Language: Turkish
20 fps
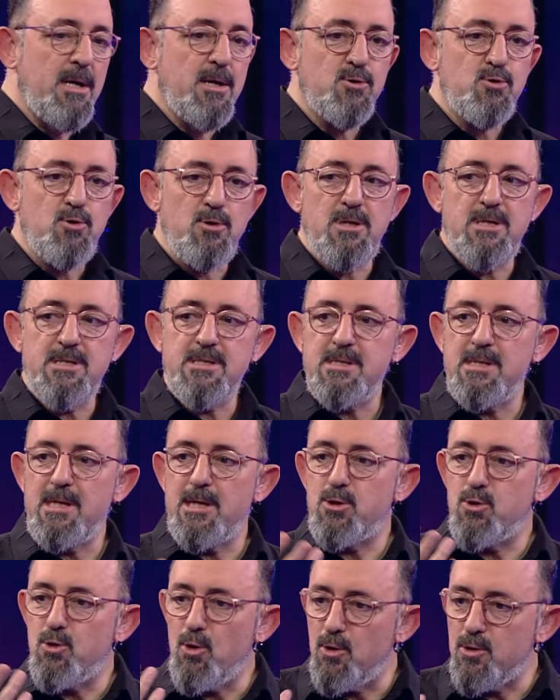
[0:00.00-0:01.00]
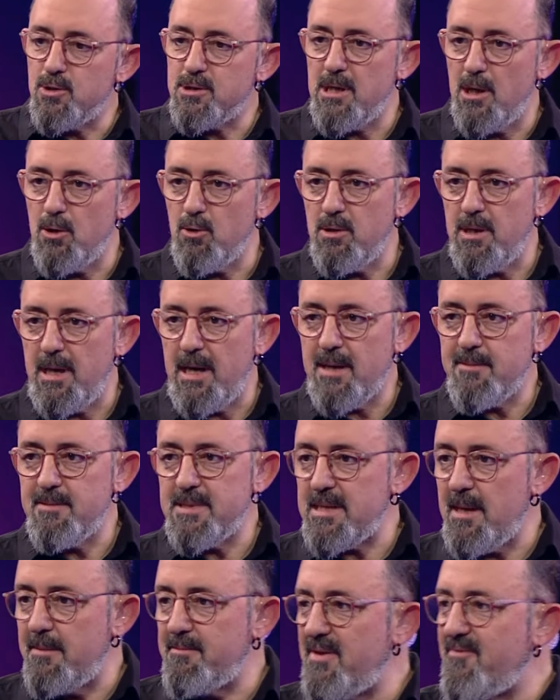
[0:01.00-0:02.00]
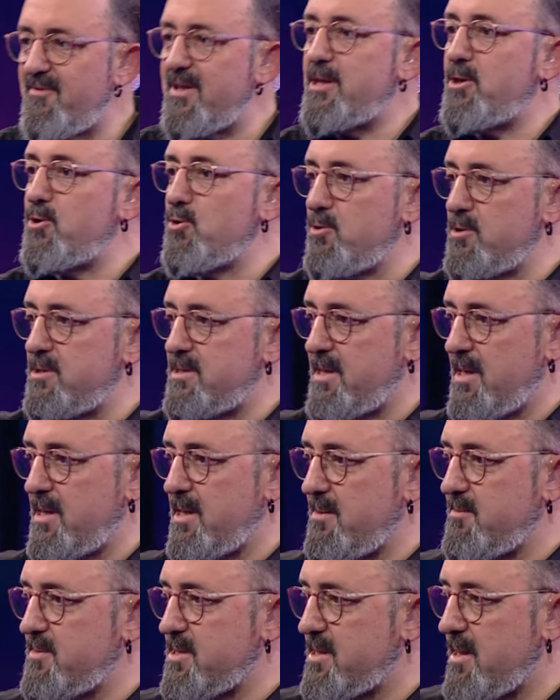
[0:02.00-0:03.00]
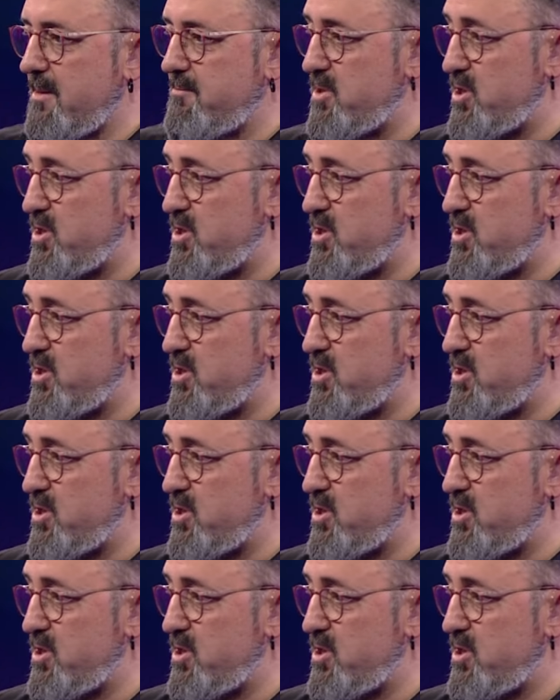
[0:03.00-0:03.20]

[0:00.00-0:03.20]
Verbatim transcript: Dolayısıyla görsel olarak mesela bir video izlediğimizde,